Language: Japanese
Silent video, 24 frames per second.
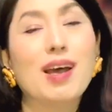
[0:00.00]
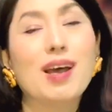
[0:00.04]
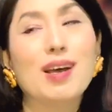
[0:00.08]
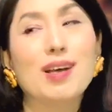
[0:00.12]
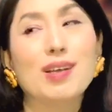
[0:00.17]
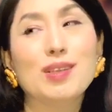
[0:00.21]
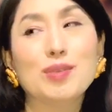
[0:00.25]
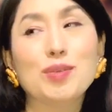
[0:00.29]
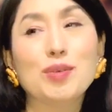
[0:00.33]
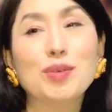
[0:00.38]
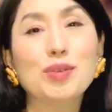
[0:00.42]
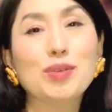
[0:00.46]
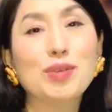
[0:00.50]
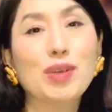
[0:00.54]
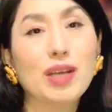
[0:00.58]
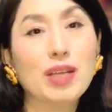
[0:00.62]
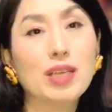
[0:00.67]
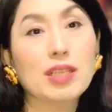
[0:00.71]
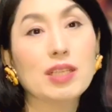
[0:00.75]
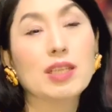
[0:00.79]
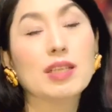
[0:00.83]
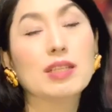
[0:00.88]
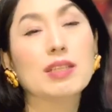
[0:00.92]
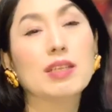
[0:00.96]
そういう
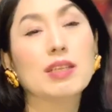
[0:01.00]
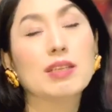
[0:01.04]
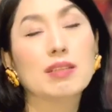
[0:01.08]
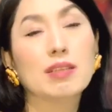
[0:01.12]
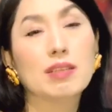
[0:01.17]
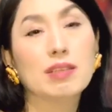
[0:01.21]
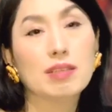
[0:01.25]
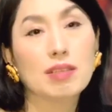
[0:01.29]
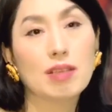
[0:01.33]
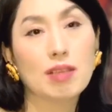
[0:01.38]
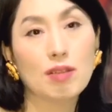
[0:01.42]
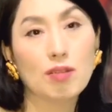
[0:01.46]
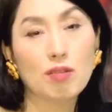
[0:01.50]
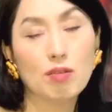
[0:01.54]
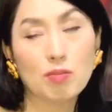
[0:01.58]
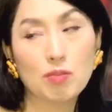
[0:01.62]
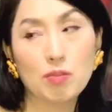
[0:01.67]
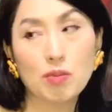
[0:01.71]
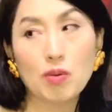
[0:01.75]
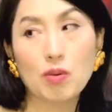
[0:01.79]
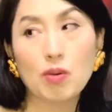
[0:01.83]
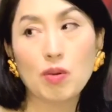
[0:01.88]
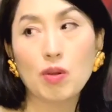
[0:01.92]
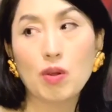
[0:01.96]
兄だったんですけれど
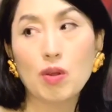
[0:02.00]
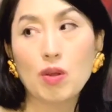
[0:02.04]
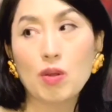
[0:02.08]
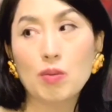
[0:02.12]
も